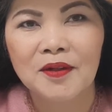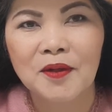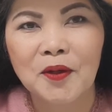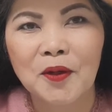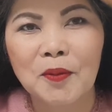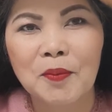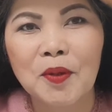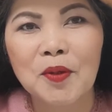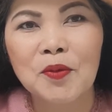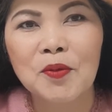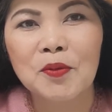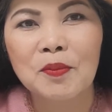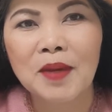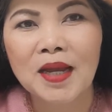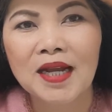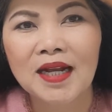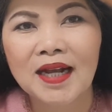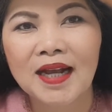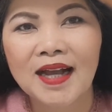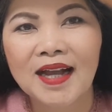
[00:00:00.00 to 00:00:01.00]
ขอบพระคุณ
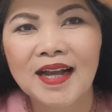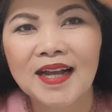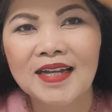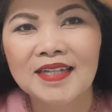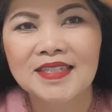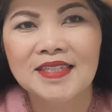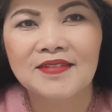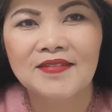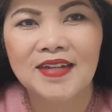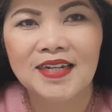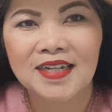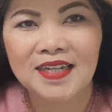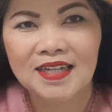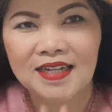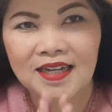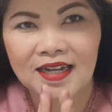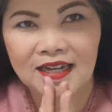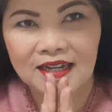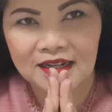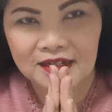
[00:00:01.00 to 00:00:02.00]
มากค่ะ สวัสดี
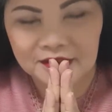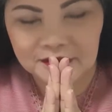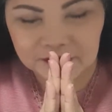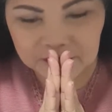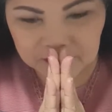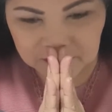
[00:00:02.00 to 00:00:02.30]
ค่ะ